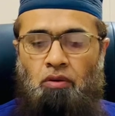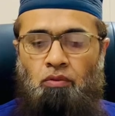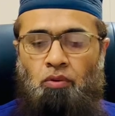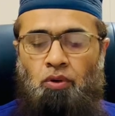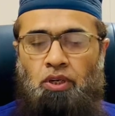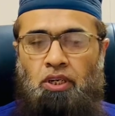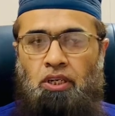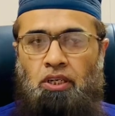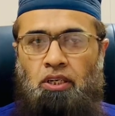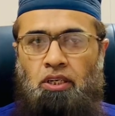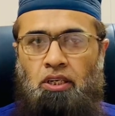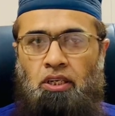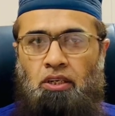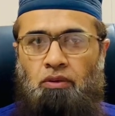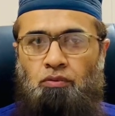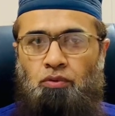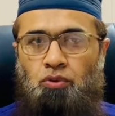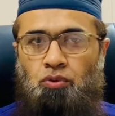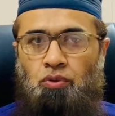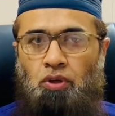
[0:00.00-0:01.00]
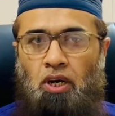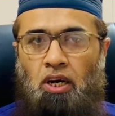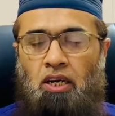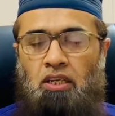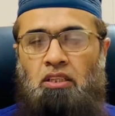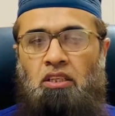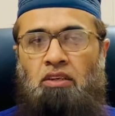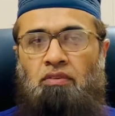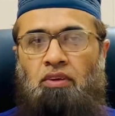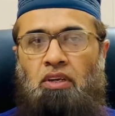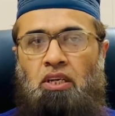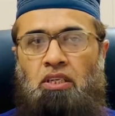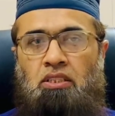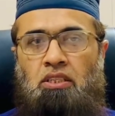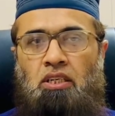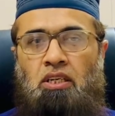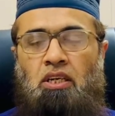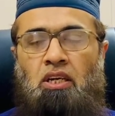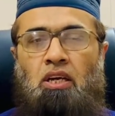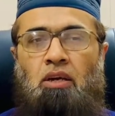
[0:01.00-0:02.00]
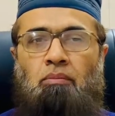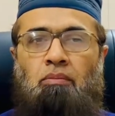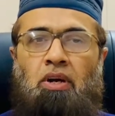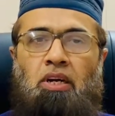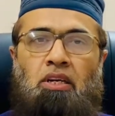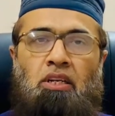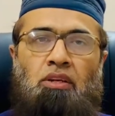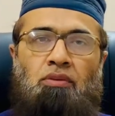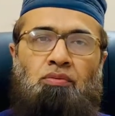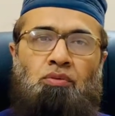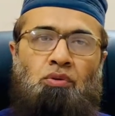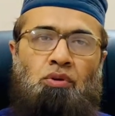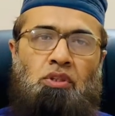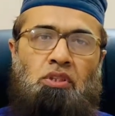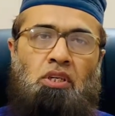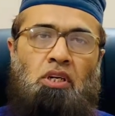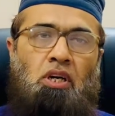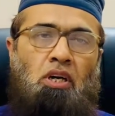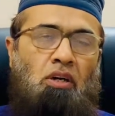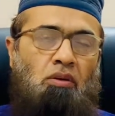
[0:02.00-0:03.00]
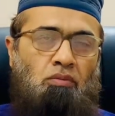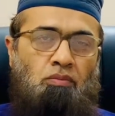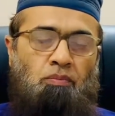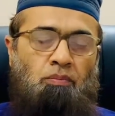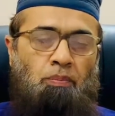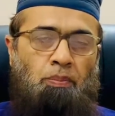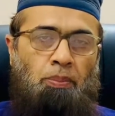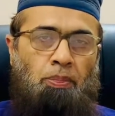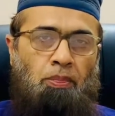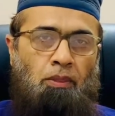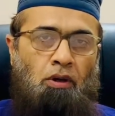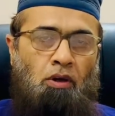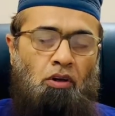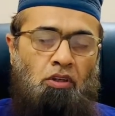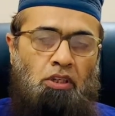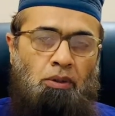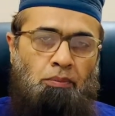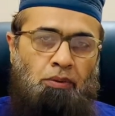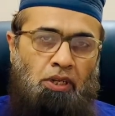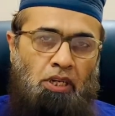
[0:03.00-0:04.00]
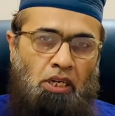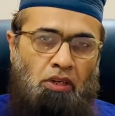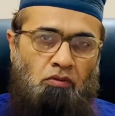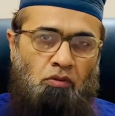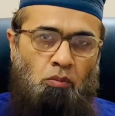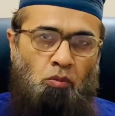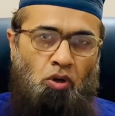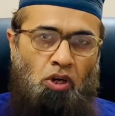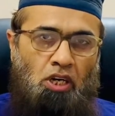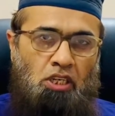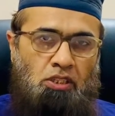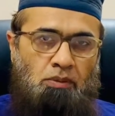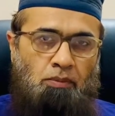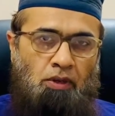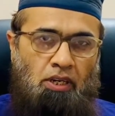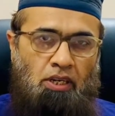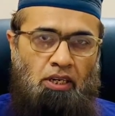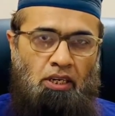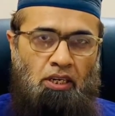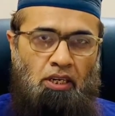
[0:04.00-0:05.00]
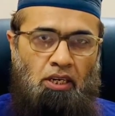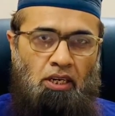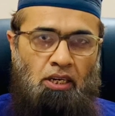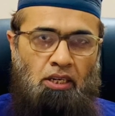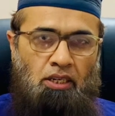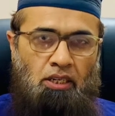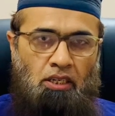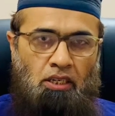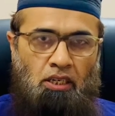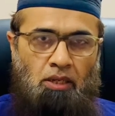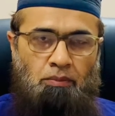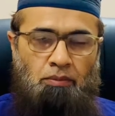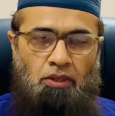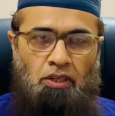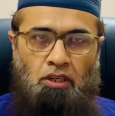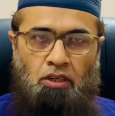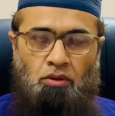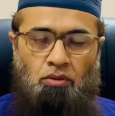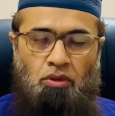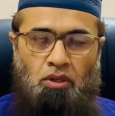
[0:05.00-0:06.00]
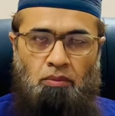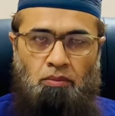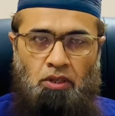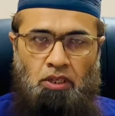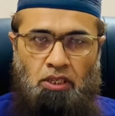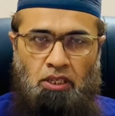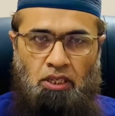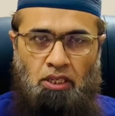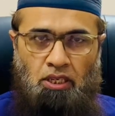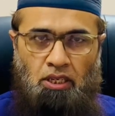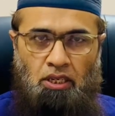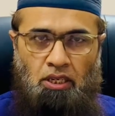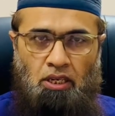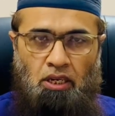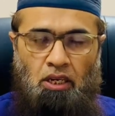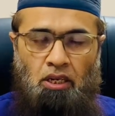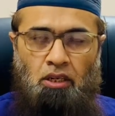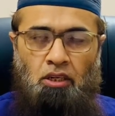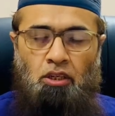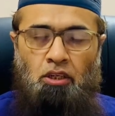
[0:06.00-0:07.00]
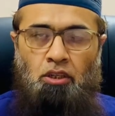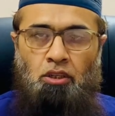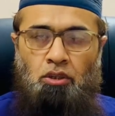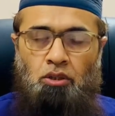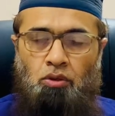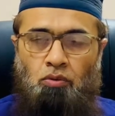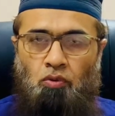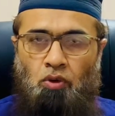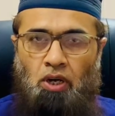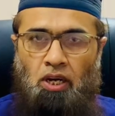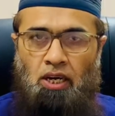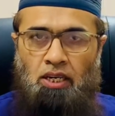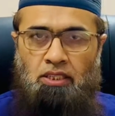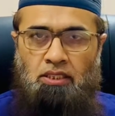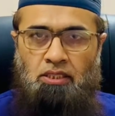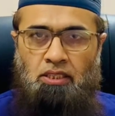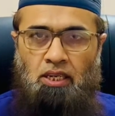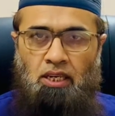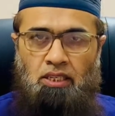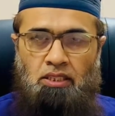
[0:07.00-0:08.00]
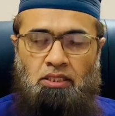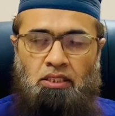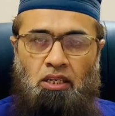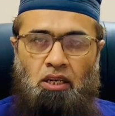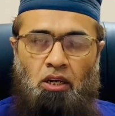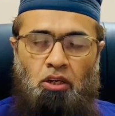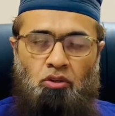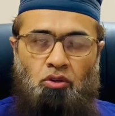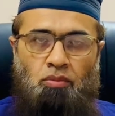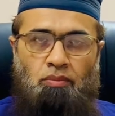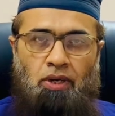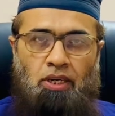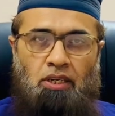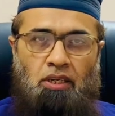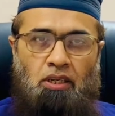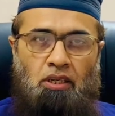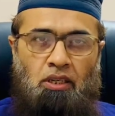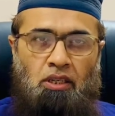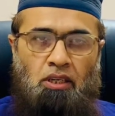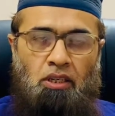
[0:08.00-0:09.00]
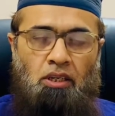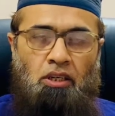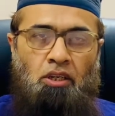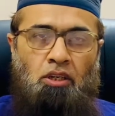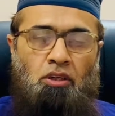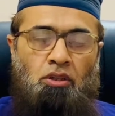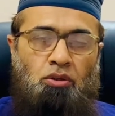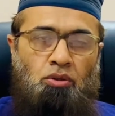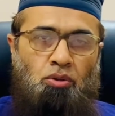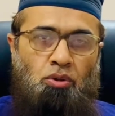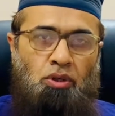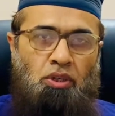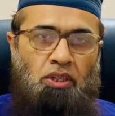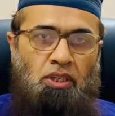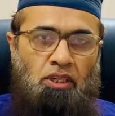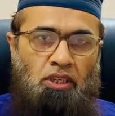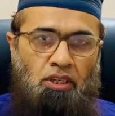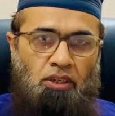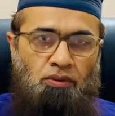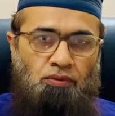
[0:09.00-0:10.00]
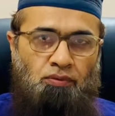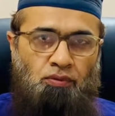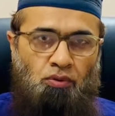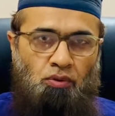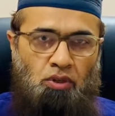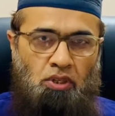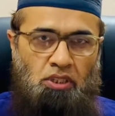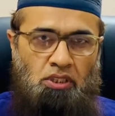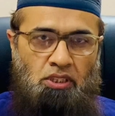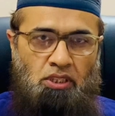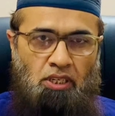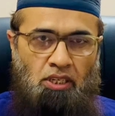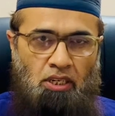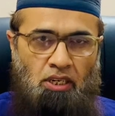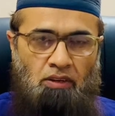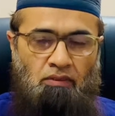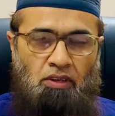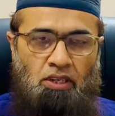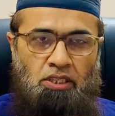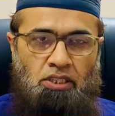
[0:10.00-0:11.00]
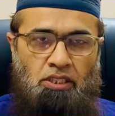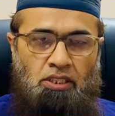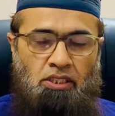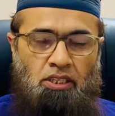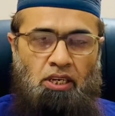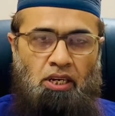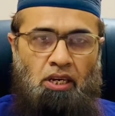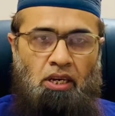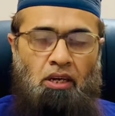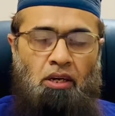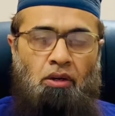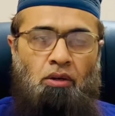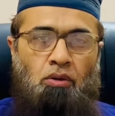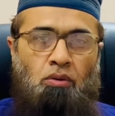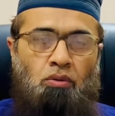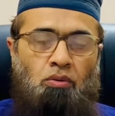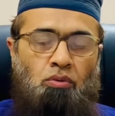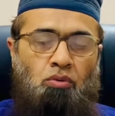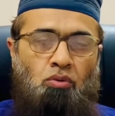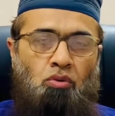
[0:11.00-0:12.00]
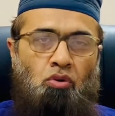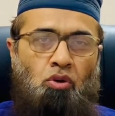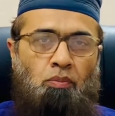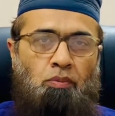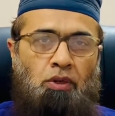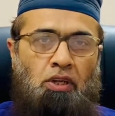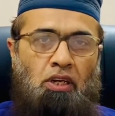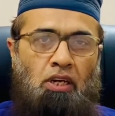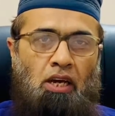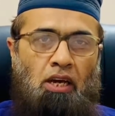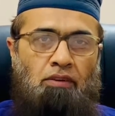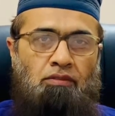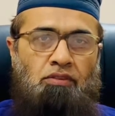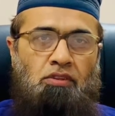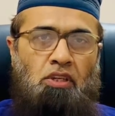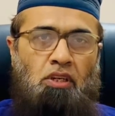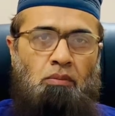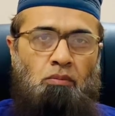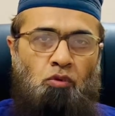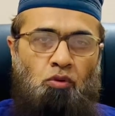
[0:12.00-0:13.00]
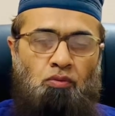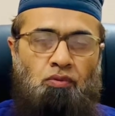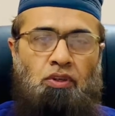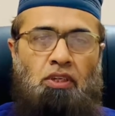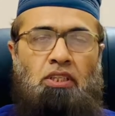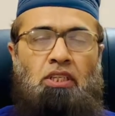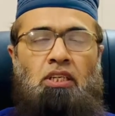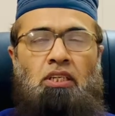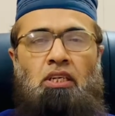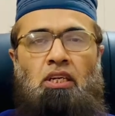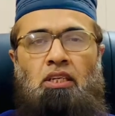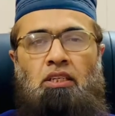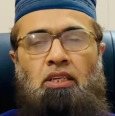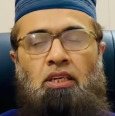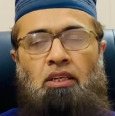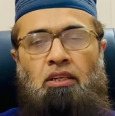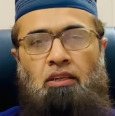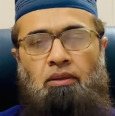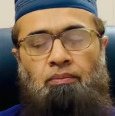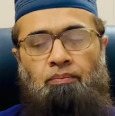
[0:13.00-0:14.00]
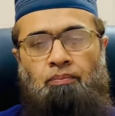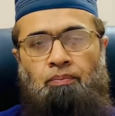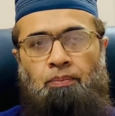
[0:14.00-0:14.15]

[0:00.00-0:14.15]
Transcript: वो इन इन वजूहत की वजह से मैं डी फोकस रहा हूँ और जब डेली वो मुहासबा करेगा डेली अपनी अकाउंटेबिलिटी करेगा तो वो आहिस्ता आहिस्ता ऑटोमेटिकली जो डी फोकस्ड करने वाली चीज़ें हैं उनको अपनी लाइफ से रिमूव करता चला जाएगा